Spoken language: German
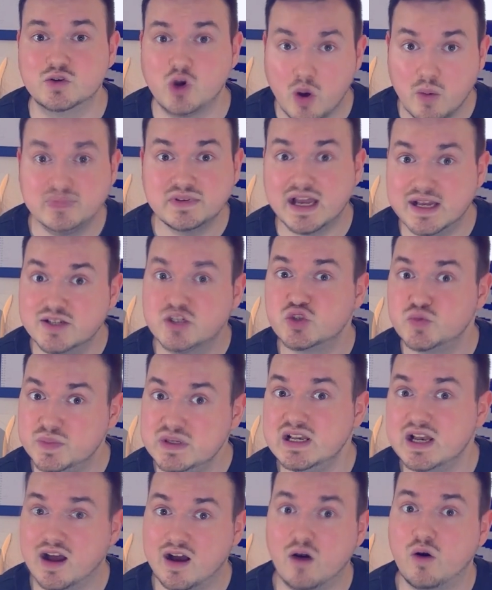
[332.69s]
kommt ein
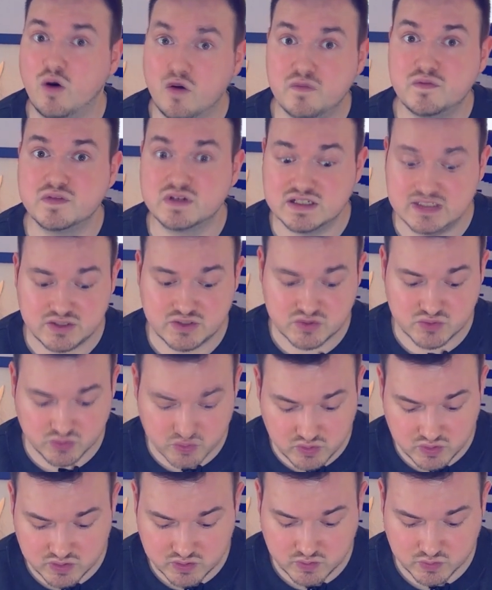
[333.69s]
Spieler auch hoffentlich
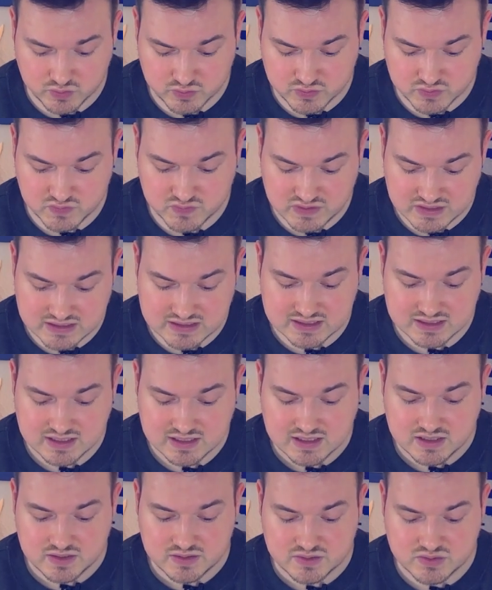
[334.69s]
zurück und wird
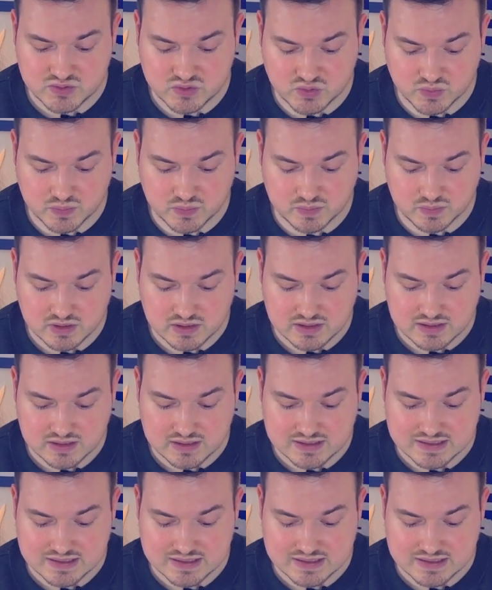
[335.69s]
zum